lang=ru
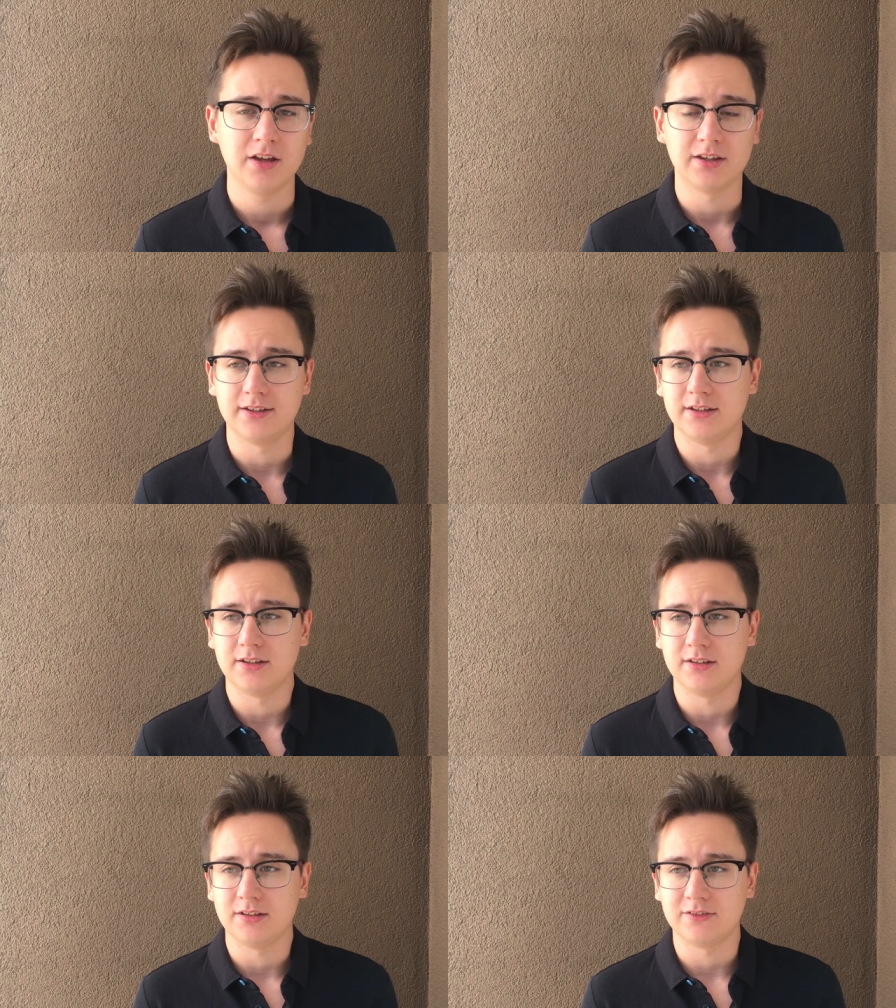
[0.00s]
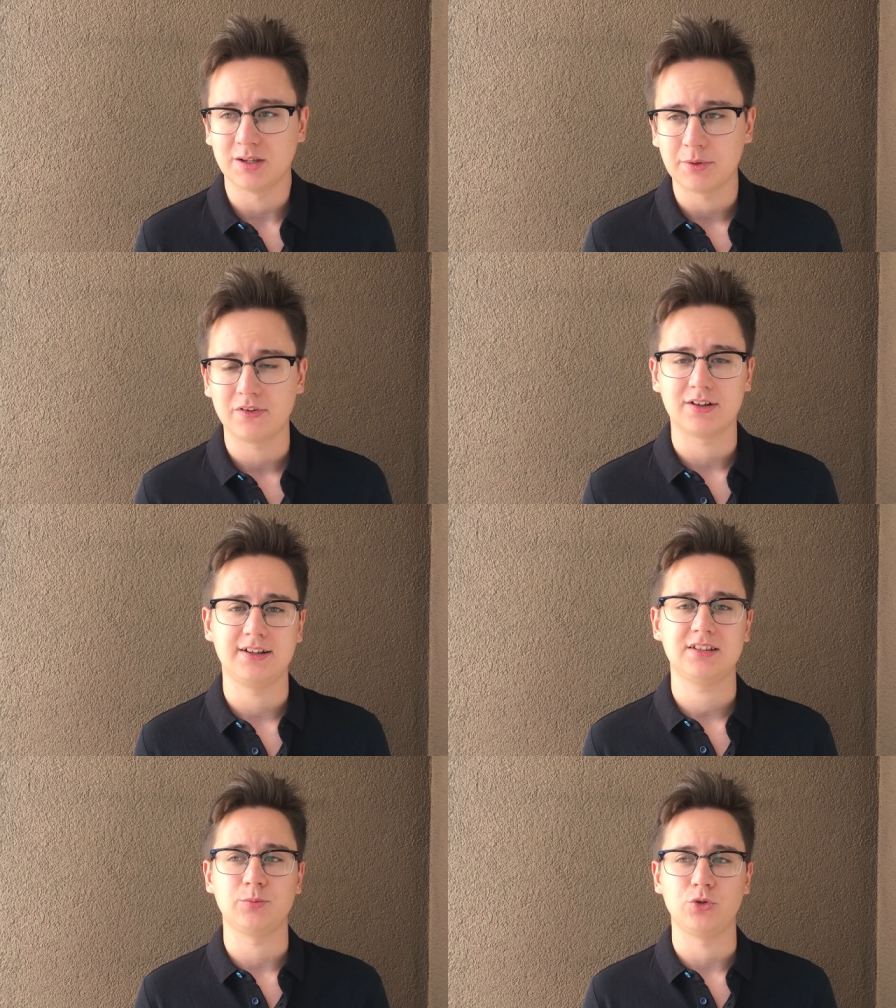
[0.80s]
и добавок к
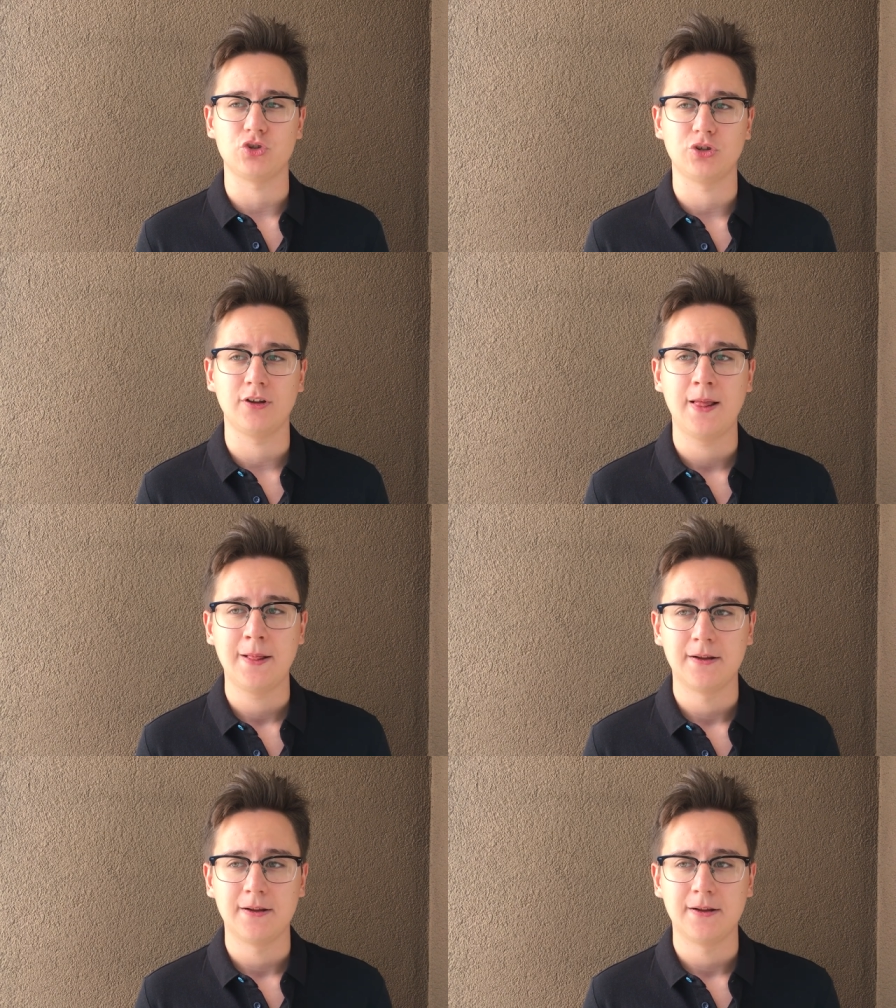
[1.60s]
этому еще и